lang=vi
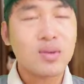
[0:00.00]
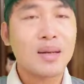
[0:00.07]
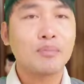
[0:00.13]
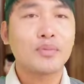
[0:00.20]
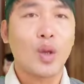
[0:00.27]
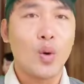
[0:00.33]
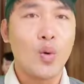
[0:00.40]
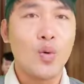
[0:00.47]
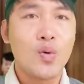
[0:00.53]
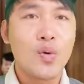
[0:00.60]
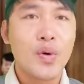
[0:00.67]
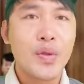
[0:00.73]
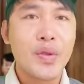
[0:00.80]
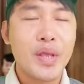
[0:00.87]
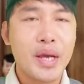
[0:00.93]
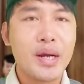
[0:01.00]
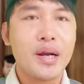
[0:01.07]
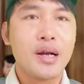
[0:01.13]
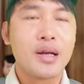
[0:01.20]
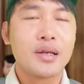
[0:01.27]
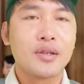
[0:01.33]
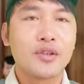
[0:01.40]
năm tù nhưng
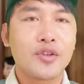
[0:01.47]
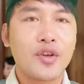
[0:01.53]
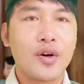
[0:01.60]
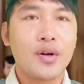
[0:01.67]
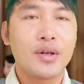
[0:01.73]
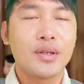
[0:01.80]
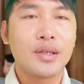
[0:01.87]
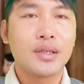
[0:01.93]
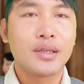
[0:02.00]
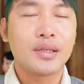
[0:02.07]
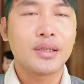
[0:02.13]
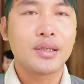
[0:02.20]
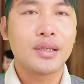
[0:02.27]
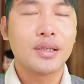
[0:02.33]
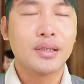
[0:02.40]
cho được ừ,